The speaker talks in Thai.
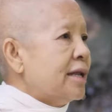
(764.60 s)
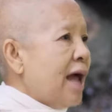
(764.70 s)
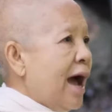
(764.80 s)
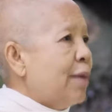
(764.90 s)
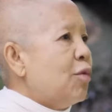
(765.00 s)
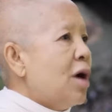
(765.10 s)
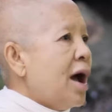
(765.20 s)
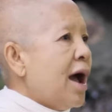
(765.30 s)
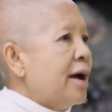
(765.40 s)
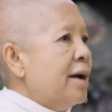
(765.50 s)
ถามว่า
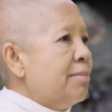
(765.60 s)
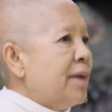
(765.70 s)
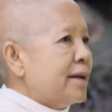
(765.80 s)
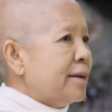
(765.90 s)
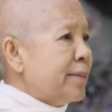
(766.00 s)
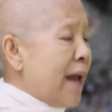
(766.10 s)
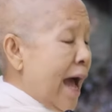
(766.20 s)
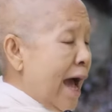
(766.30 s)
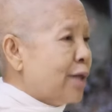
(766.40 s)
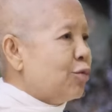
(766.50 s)
มัน
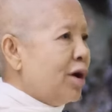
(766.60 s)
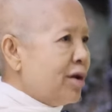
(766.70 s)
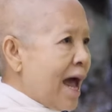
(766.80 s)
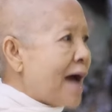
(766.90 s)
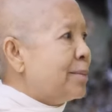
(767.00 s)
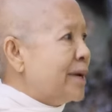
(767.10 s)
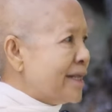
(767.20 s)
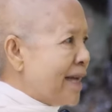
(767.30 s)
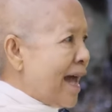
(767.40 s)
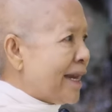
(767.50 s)
อ่านว่ารักเหมือน
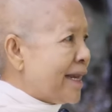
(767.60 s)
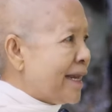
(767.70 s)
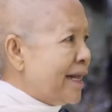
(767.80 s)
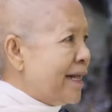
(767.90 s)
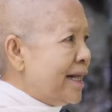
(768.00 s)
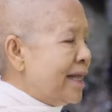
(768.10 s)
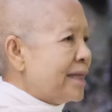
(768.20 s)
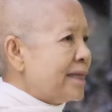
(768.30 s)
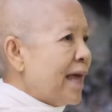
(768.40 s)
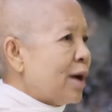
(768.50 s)
กัน
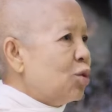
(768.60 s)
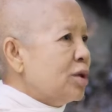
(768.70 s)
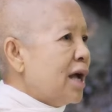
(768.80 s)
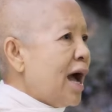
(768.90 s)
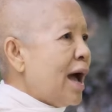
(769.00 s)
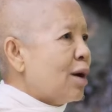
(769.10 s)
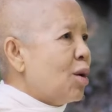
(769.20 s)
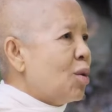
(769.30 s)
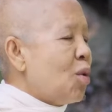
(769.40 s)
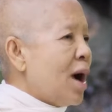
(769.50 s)
แต่คุณค่าข
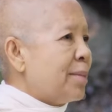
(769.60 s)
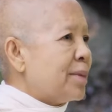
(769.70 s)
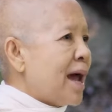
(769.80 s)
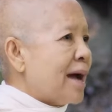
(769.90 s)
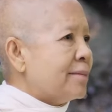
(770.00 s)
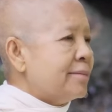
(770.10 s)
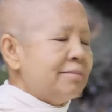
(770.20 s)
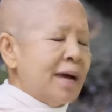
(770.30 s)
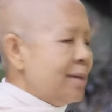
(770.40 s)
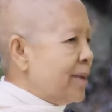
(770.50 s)
องความรัก
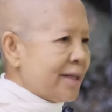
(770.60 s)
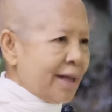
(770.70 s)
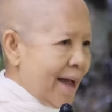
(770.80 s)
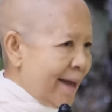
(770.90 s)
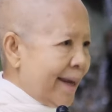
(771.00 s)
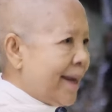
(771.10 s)
ไม่เหมือนกัน